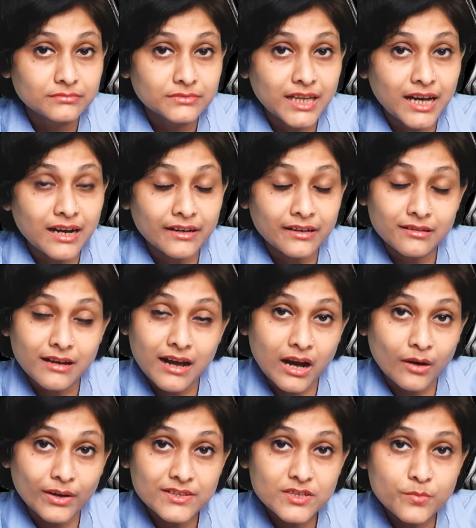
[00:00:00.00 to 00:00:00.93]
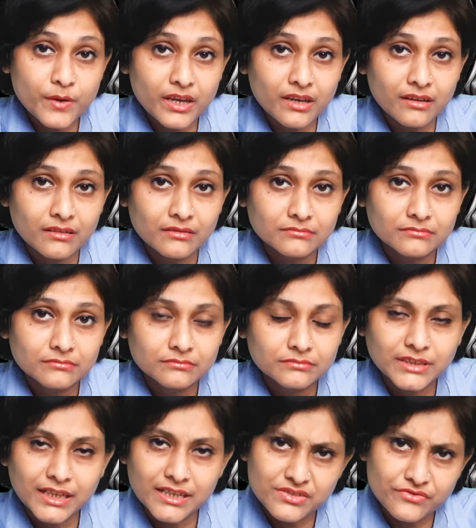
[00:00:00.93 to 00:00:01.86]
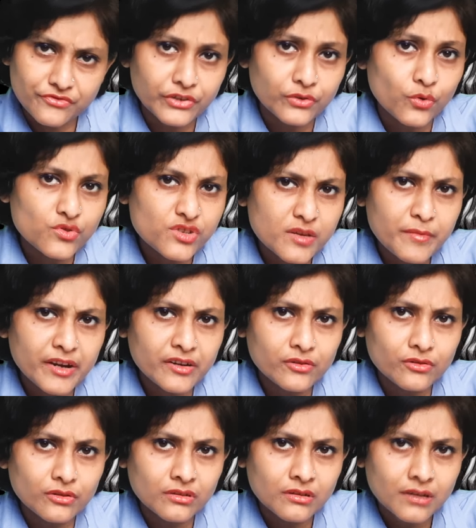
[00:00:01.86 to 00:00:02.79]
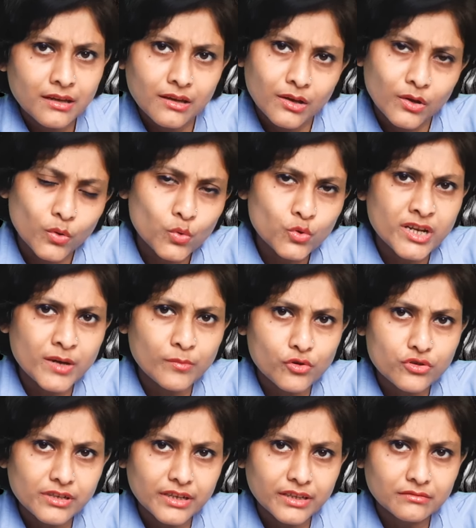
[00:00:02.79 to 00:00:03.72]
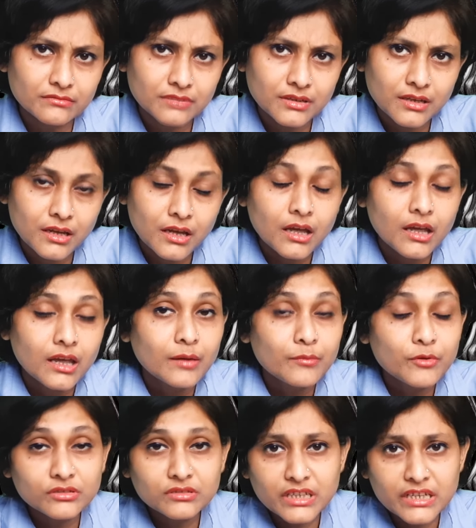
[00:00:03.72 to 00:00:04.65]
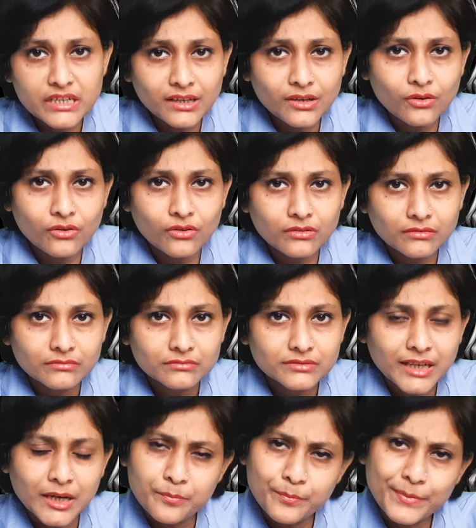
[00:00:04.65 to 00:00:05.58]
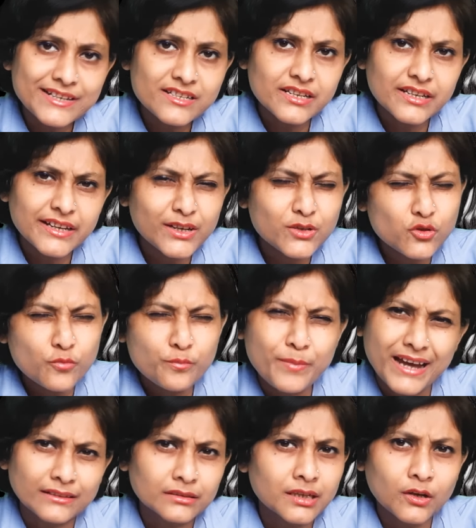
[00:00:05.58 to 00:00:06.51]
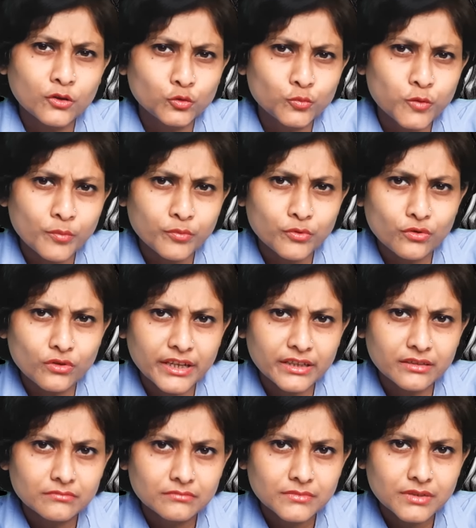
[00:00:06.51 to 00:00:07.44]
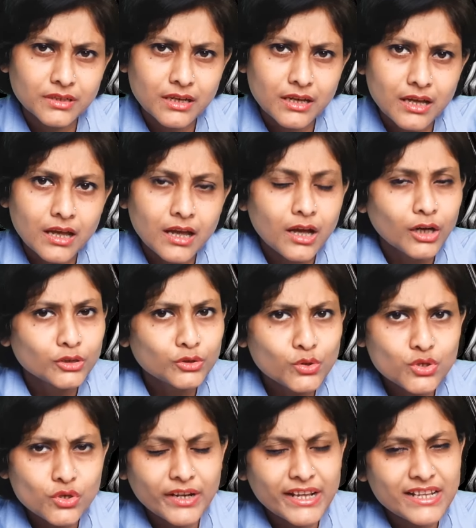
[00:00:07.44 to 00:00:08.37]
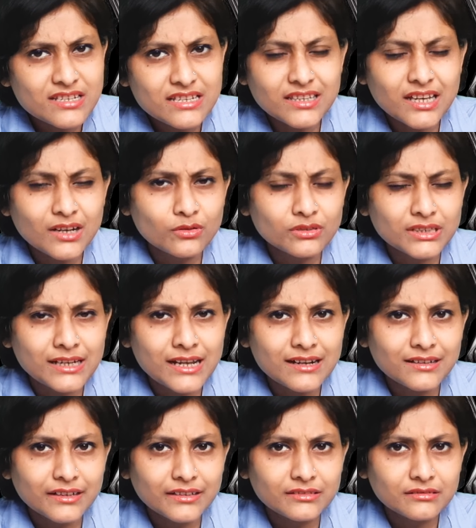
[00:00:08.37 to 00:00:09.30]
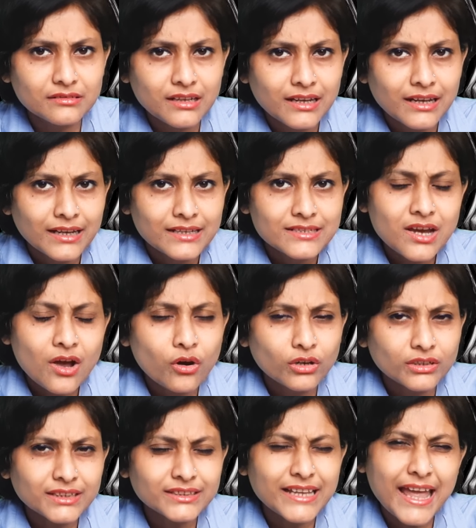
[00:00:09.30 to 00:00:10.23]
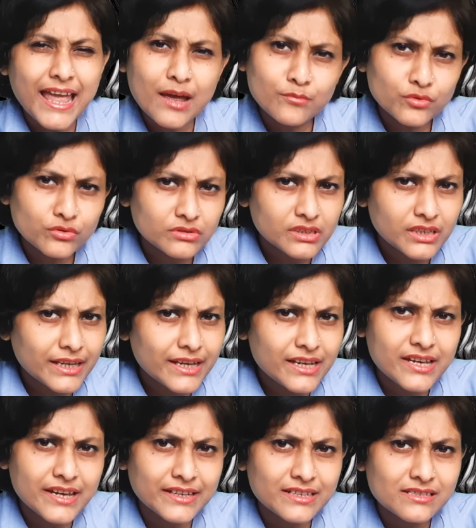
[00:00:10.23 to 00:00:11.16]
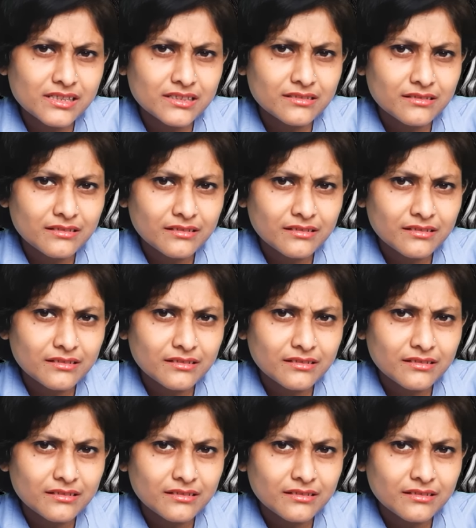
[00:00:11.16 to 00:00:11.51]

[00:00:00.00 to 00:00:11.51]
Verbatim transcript: তার আওয়াজ পেয়ে তার স্ত্রী রোজিমেরিও উঠে বসলেন এবং তিনিও তার পেটে একটু ব্যথা অনুভব করলেন দুজনেই চিন্তা করতে লাগলেন যে হঠাৎ এমন কি খেয়েছেন